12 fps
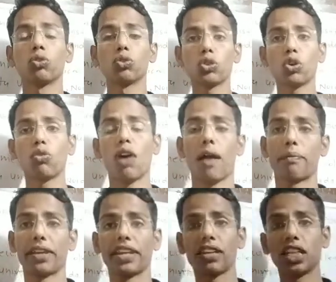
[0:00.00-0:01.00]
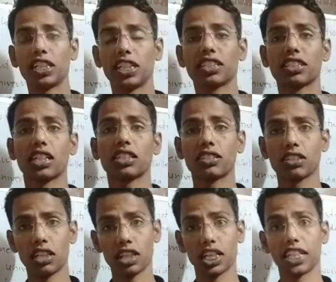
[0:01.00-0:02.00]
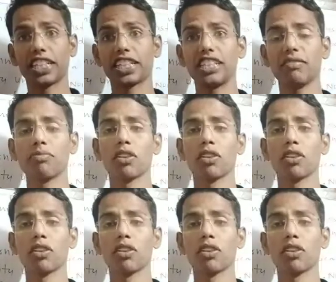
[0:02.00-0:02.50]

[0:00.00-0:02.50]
उनको वहां पे डिस्कस करेंगी